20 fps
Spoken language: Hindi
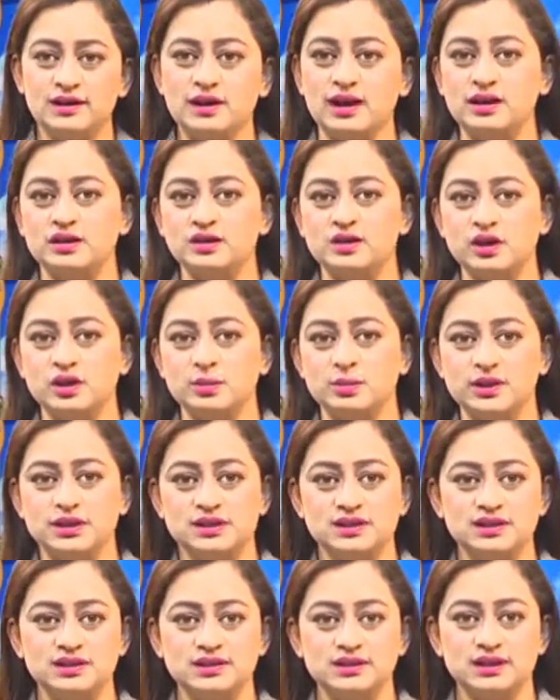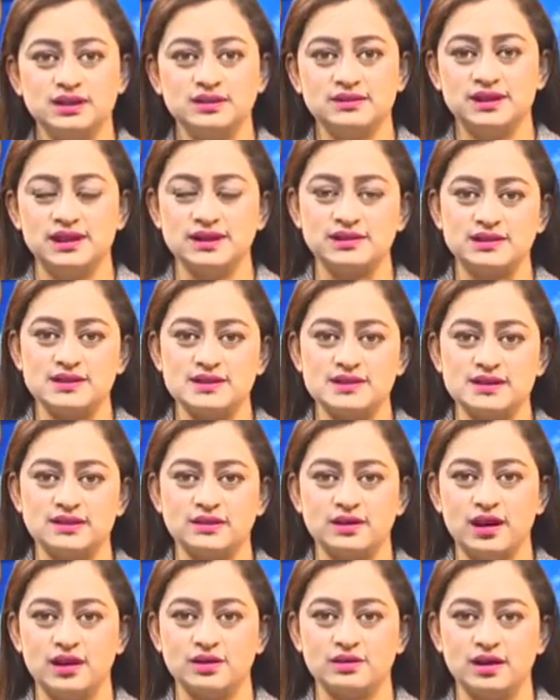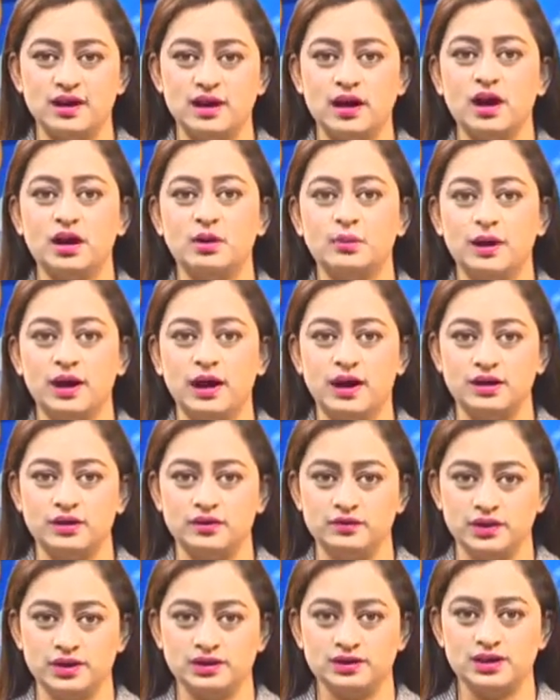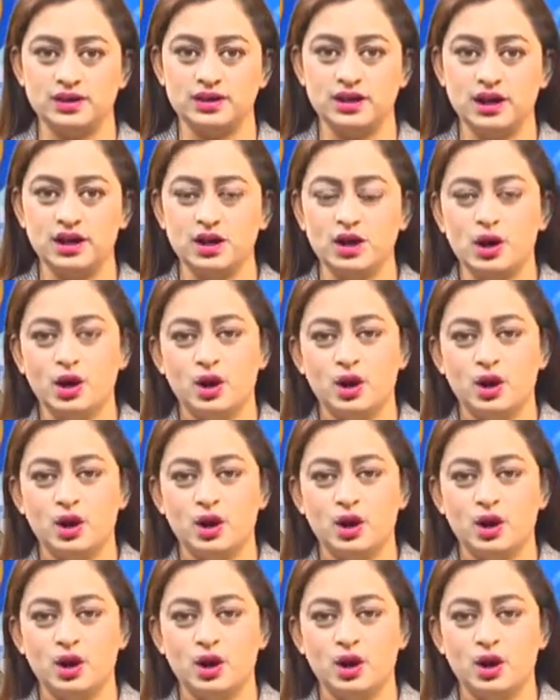केंद्रीय मंत्री तथा केंद्र सरकार का आभार व्यक्त किया